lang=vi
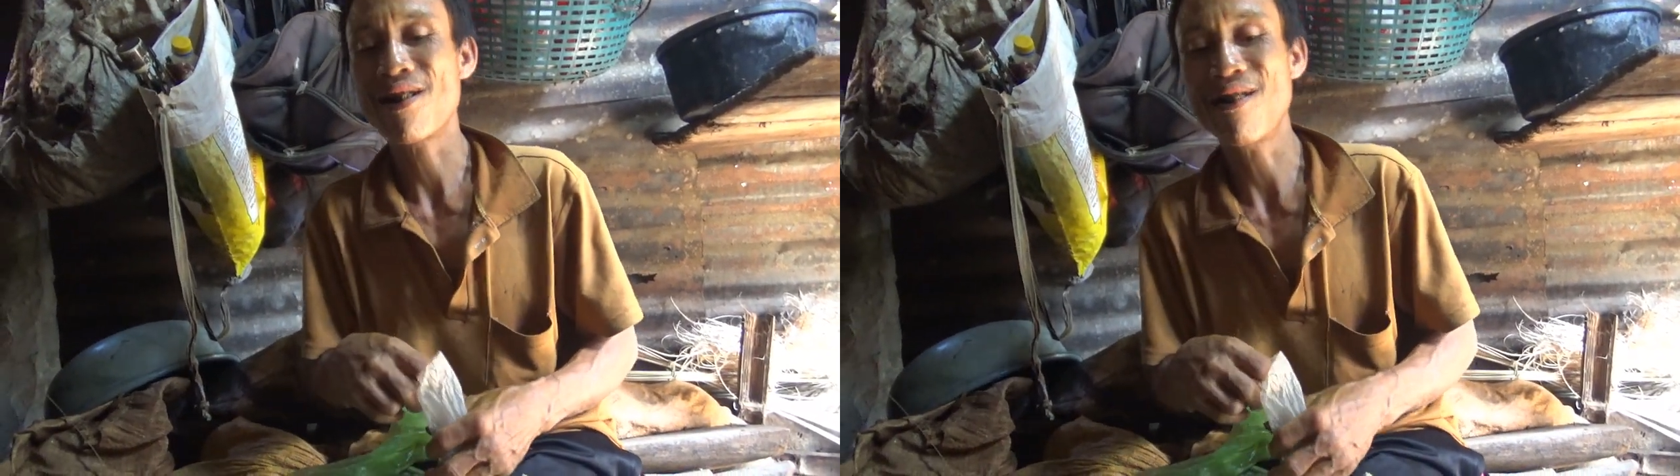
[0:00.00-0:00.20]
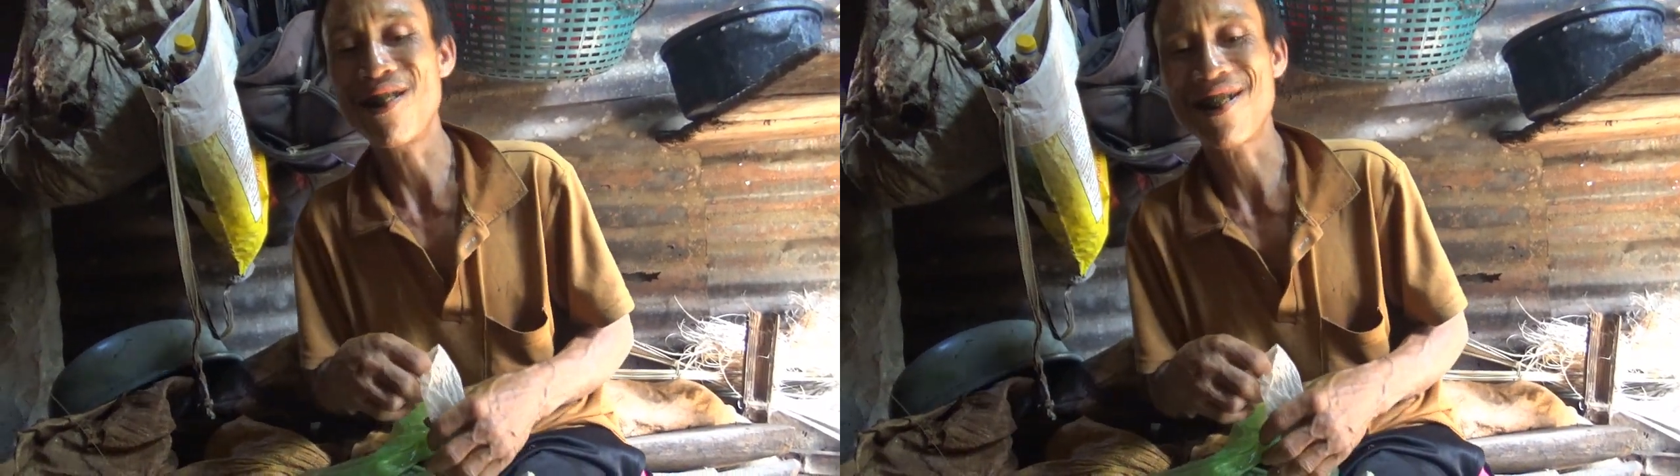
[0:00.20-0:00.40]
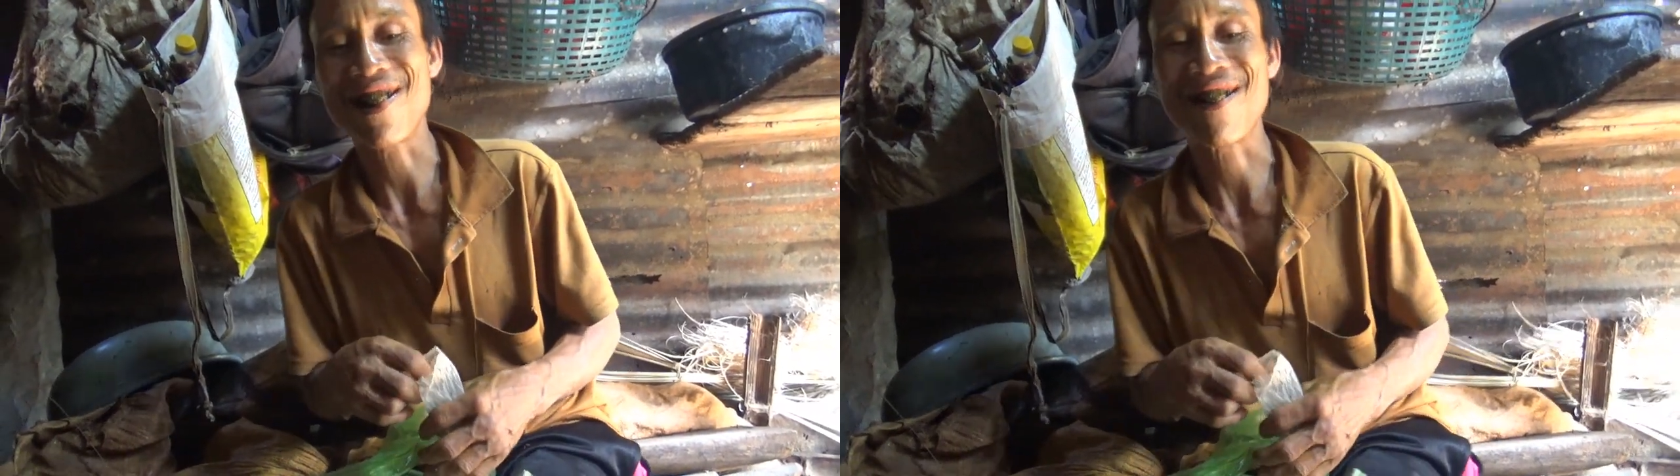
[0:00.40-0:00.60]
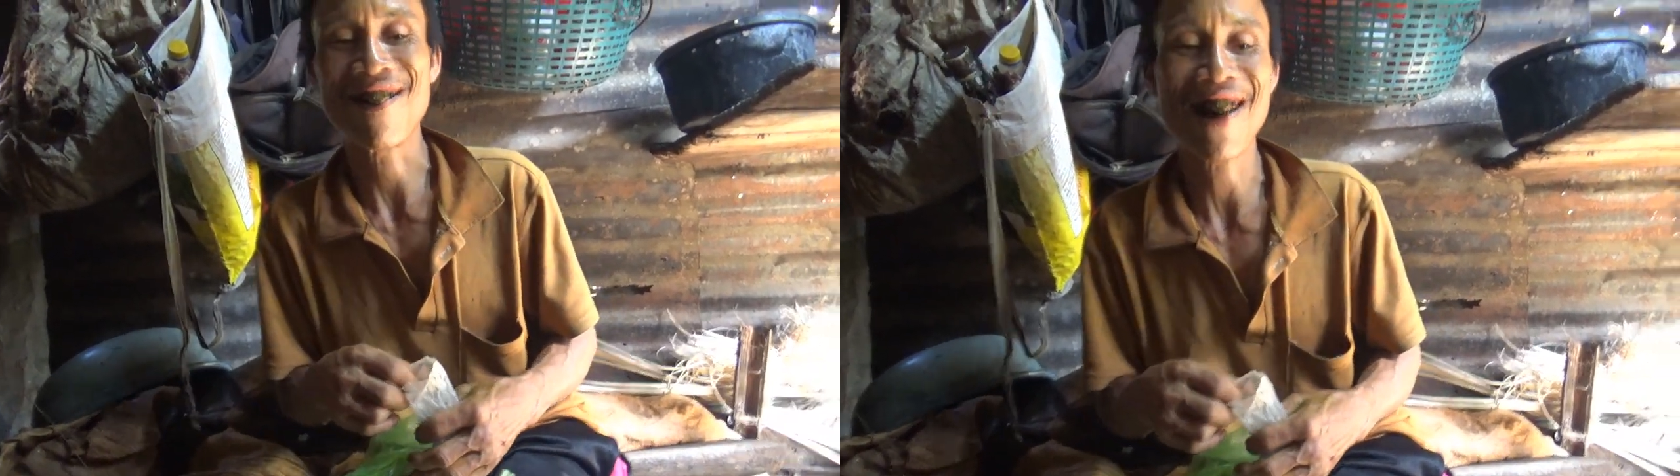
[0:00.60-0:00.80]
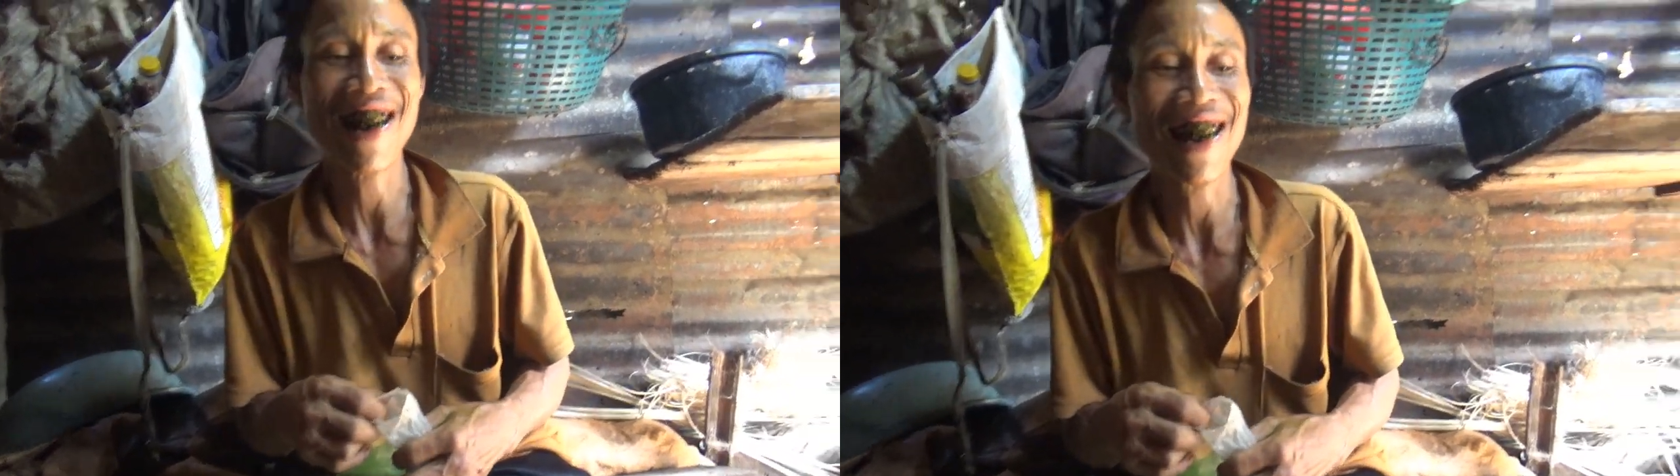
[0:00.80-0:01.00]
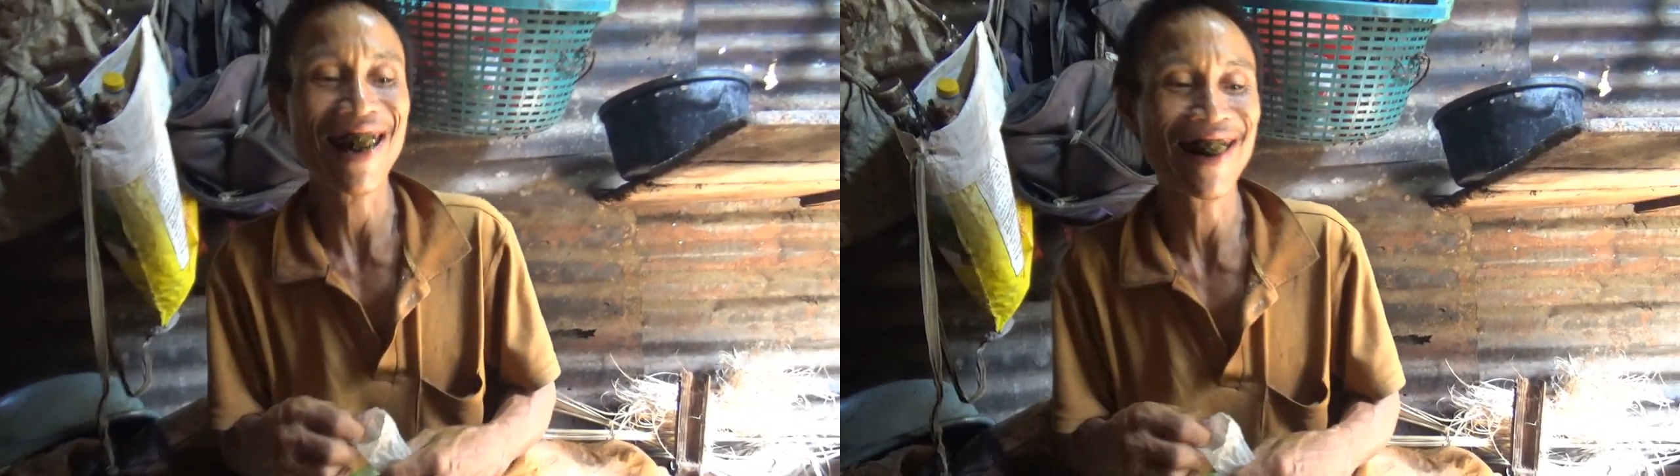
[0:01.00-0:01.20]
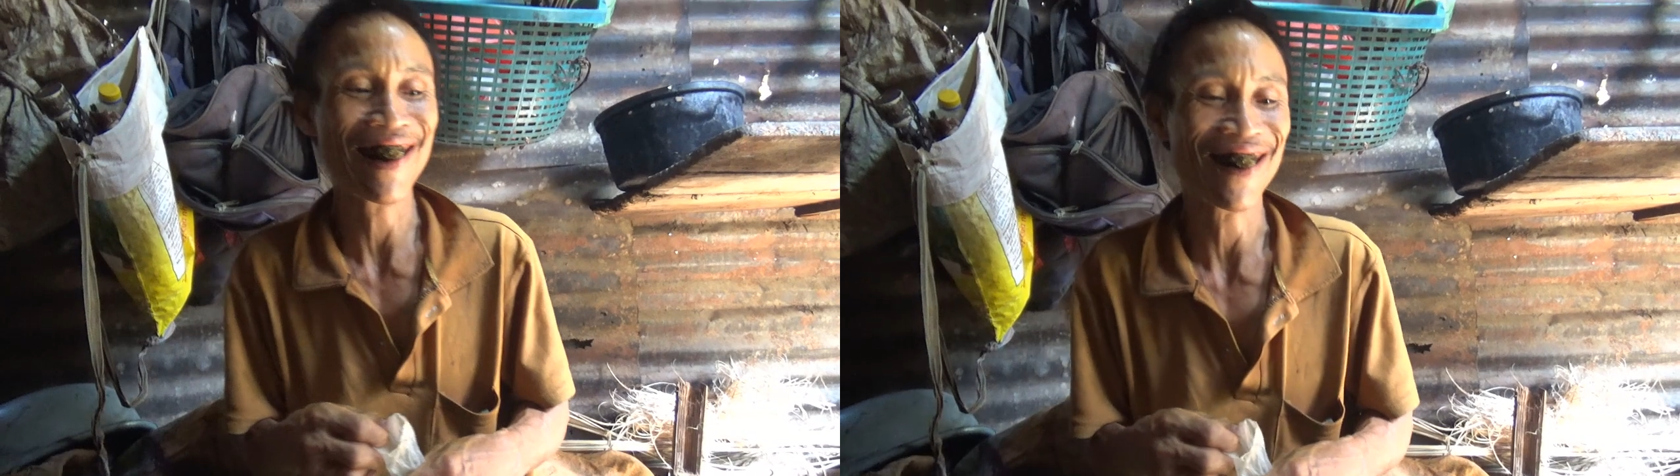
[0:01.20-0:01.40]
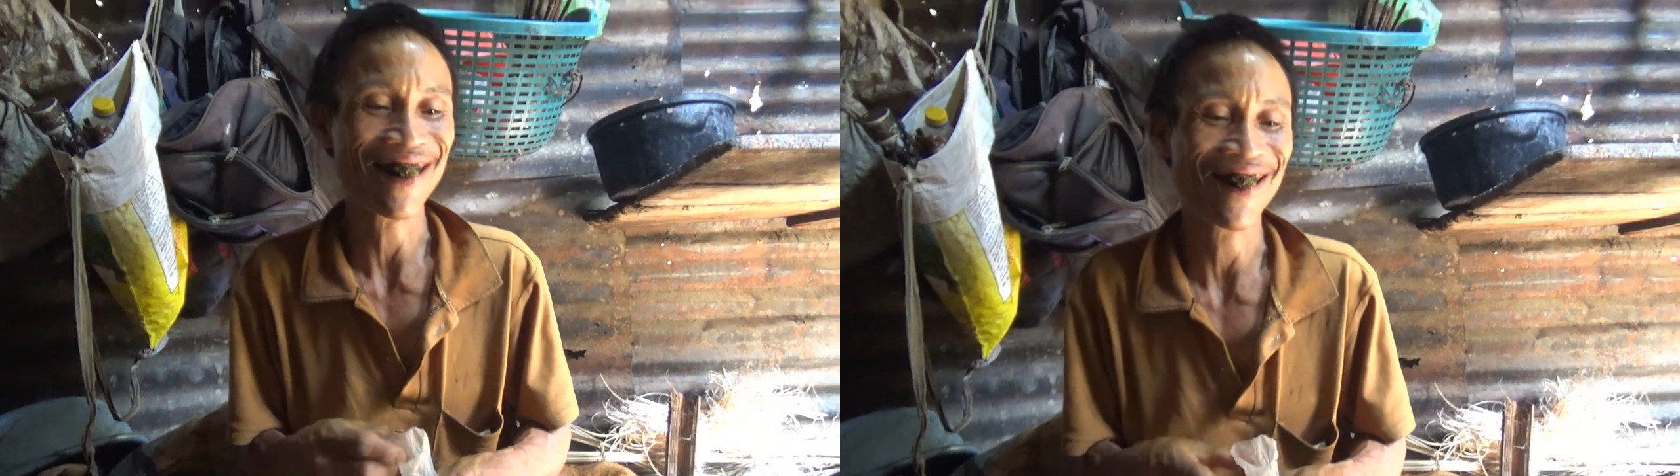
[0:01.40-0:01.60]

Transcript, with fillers: chuông còn phang